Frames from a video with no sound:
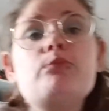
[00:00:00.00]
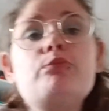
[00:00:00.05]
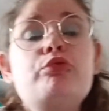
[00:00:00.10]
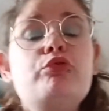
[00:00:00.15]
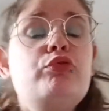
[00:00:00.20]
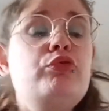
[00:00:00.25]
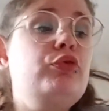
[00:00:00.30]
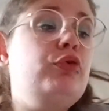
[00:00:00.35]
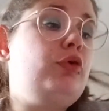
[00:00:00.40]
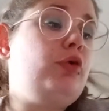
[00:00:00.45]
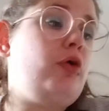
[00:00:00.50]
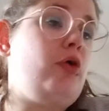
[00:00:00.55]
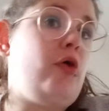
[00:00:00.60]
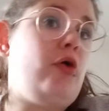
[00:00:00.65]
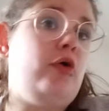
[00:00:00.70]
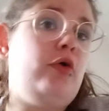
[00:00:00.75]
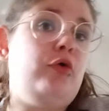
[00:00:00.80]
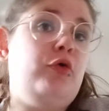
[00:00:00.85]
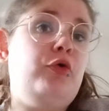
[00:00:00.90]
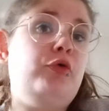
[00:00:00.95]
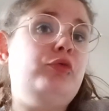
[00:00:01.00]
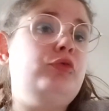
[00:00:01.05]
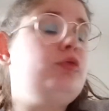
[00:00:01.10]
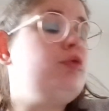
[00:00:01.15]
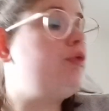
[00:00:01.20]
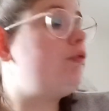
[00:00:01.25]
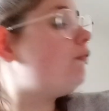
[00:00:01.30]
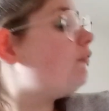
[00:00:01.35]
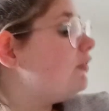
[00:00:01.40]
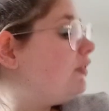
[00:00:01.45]
pour euh,
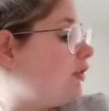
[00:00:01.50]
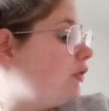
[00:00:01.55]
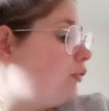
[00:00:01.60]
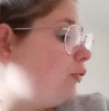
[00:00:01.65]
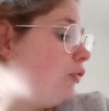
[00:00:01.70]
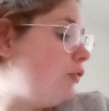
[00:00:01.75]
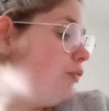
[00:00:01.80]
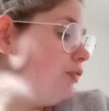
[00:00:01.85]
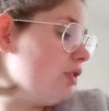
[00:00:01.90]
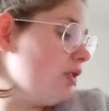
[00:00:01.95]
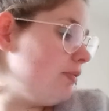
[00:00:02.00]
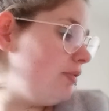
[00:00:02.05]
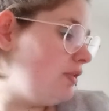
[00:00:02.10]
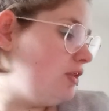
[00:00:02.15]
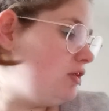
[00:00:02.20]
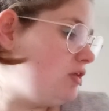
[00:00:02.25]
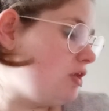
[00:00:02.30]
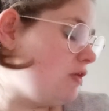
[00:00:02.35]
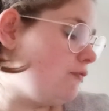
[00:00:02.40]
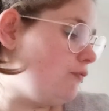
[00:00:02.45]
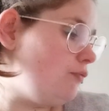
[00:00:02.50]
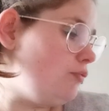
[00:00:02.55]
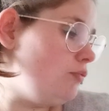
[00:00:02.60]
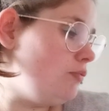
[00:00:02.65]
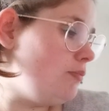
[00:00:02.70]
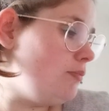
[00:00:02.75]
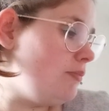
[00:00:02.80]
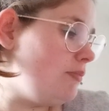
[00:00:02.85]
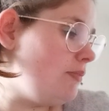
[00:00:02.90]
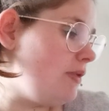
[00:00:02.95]
une vidéo que vous avez déjà vue
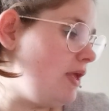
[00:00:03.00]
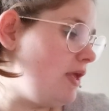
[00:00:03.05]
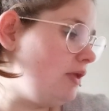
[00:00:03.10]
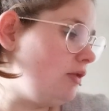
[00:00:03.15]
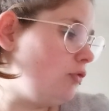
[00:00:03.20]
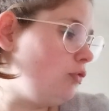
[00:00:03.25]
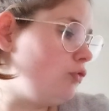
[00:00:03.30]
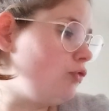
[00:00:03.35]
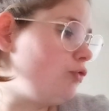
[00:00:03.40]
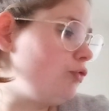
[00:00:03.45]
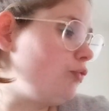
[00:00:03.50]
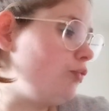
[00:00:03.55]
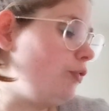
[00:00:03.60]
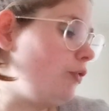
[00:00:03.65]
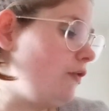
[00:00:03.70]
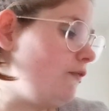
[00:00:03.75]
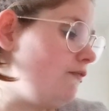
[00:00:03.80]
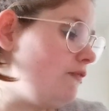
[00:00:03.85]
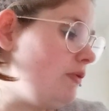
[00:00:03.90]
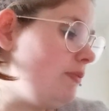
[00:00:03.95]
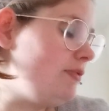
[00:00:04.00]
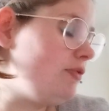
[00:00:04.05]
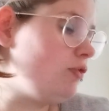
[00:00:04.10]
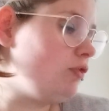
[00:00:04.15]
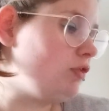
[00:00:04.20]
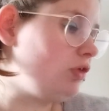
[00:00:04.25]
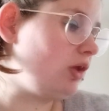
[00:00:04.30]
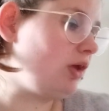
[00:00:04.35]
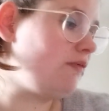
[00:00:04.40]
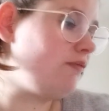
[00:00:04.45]
mais que je vous refais
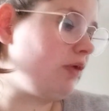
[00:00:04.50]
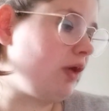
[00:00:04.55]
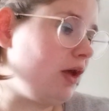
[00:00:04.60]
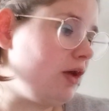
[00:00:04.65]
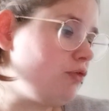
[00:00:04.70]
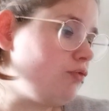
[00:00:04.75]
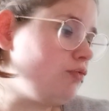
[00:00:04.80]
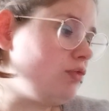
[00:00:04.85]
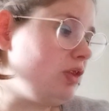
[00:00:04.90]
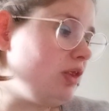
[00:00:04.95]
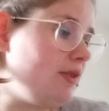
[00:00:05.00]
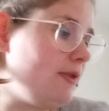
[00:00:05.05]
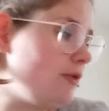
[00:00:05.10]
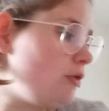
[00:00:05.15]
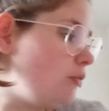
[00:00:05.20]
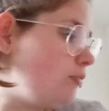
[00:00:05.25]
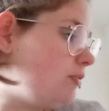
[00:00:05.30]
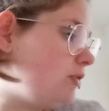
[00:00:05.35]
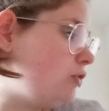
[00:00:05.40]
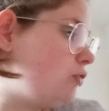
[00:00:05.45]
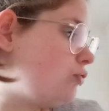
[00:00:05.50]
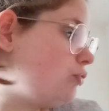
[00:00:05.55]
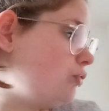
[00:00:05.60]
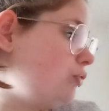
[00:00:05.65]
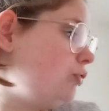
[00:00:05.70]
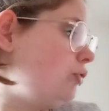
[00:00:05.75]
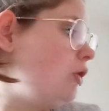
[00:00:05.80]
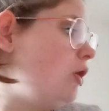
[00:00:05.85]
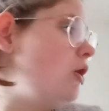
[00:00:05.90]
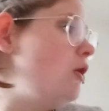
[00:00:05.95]
puisque j'ai rajouté quelques petites
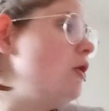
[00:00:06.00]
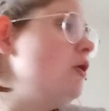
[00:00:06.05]
choses.